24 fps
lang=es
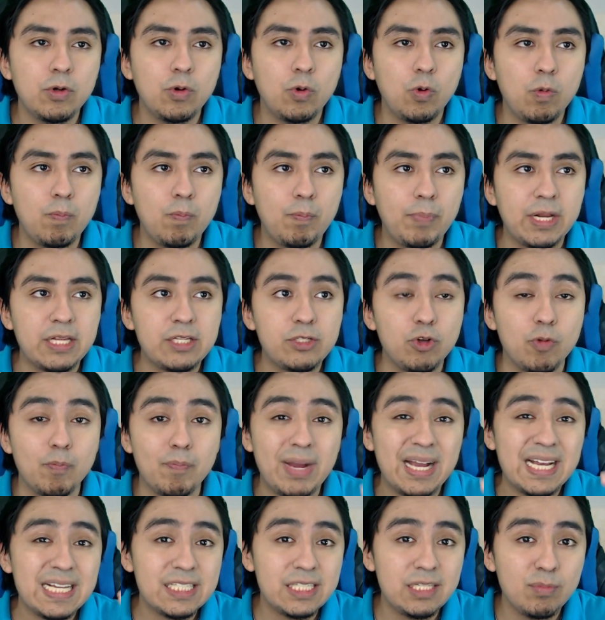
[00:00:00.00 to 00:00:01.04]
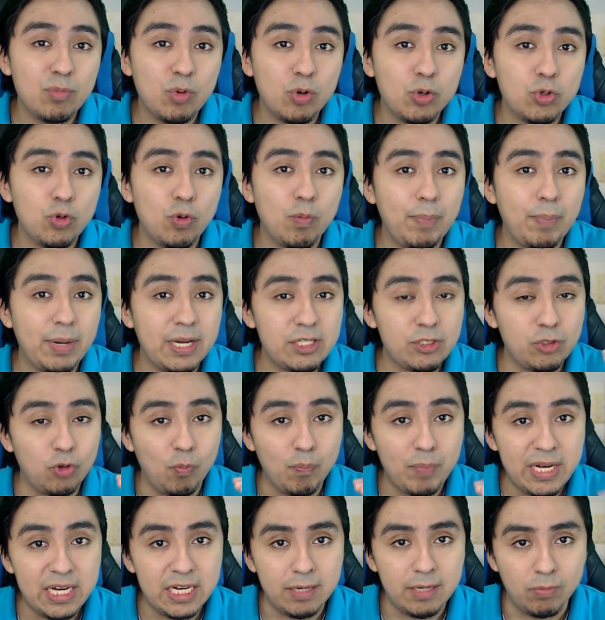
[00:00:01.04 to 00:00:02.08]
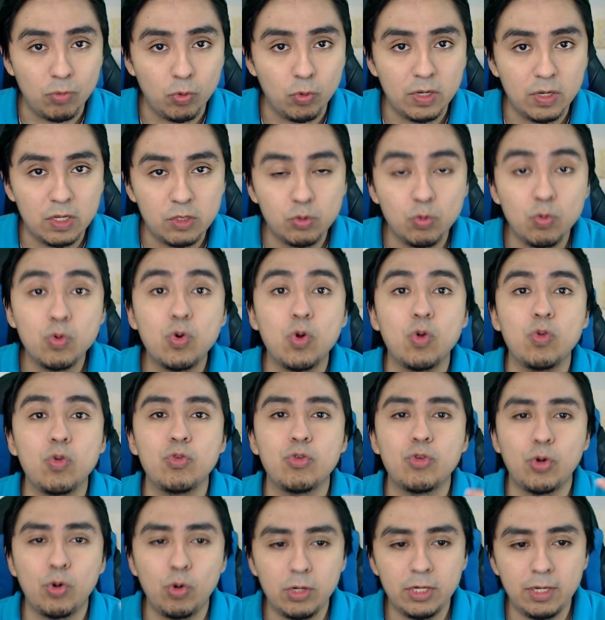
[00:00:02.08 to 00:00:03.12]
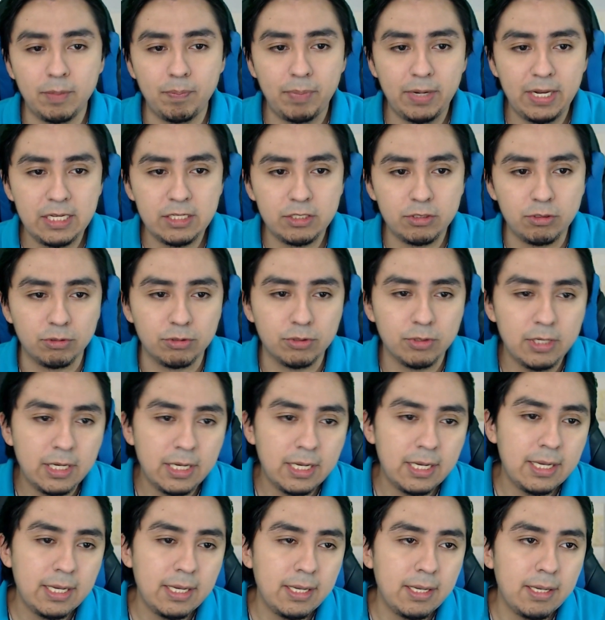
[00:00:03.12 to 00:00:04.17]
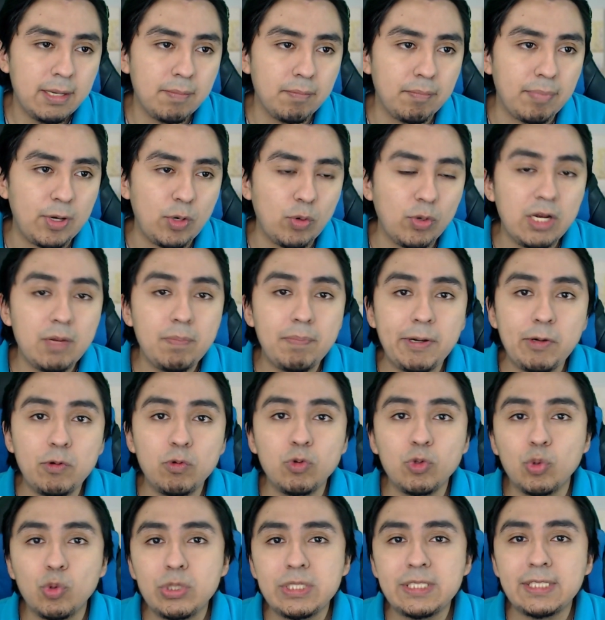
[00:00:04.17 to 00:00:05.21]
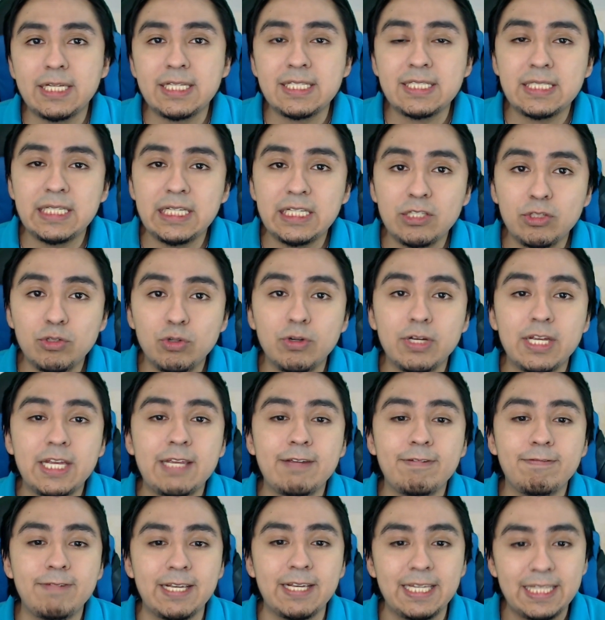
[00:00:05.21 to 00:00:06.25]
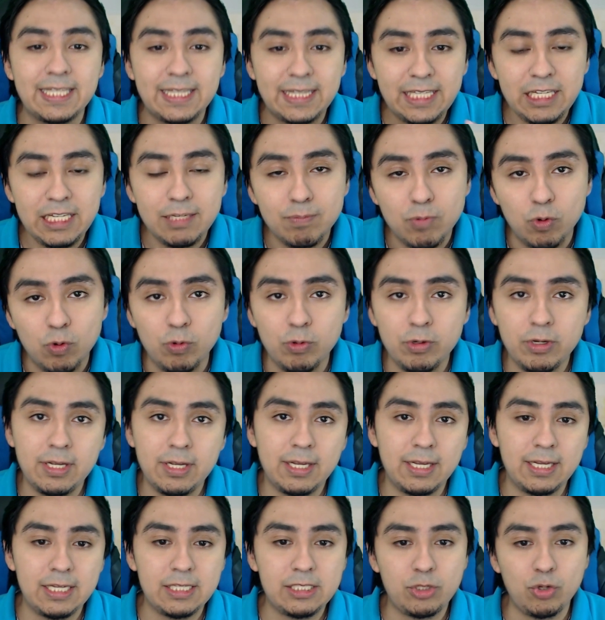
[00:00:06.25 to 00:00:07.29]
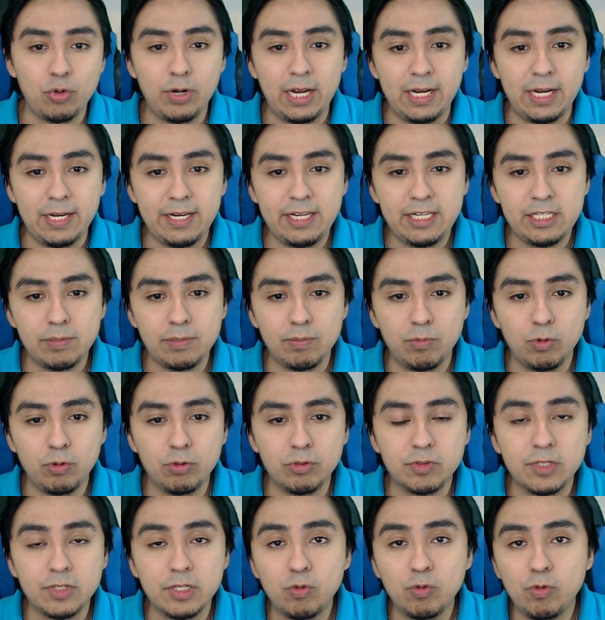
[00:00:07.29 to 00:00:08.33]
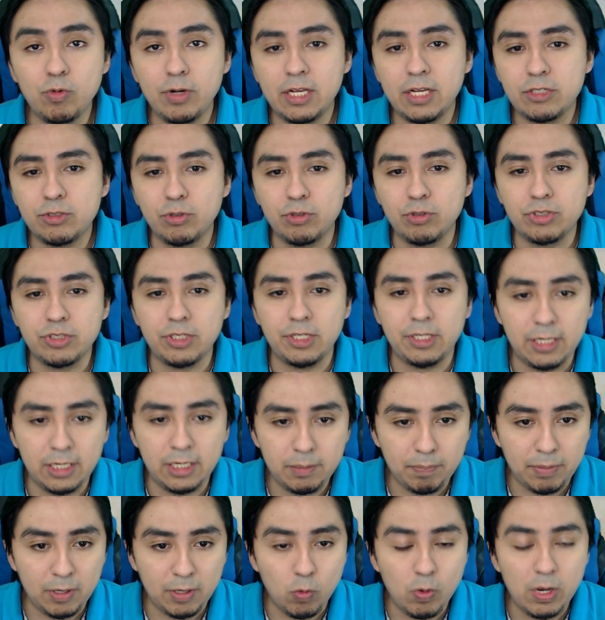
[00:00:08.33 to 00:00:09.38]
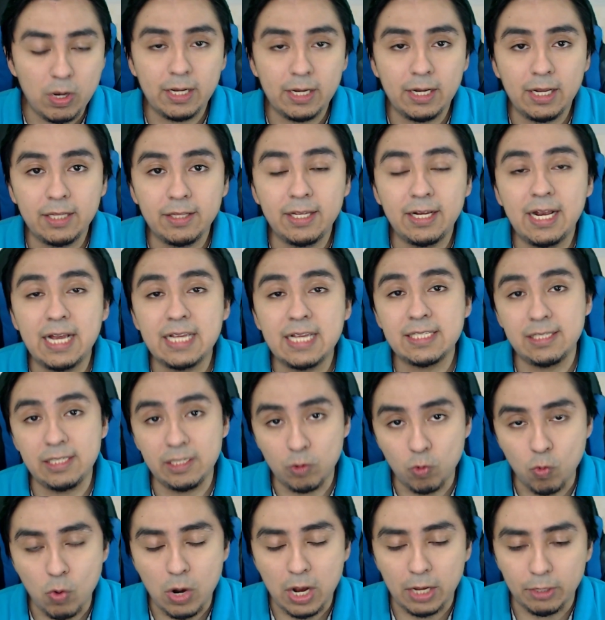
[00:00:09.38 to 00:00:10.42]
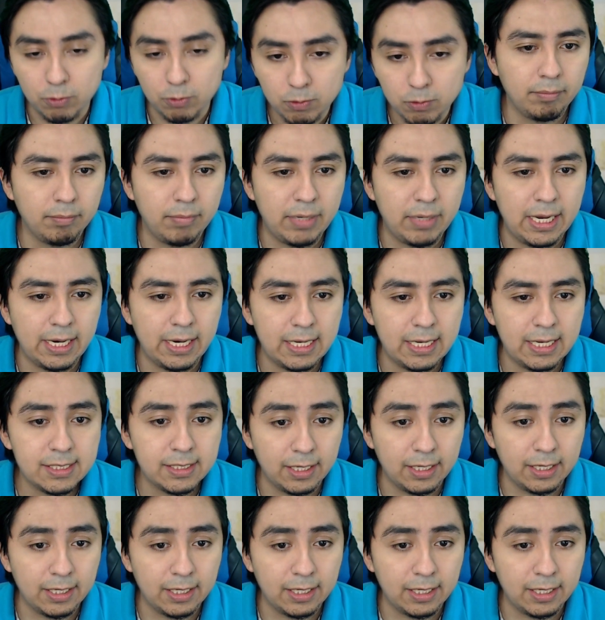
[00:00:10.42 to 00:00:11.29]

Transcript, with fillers: un precio máximo y un precio mínimo. Es un control de precios pero en el Perú no está siendo efectivo este organismo según la Sociedad Peruana de Gas Licuado. Vean este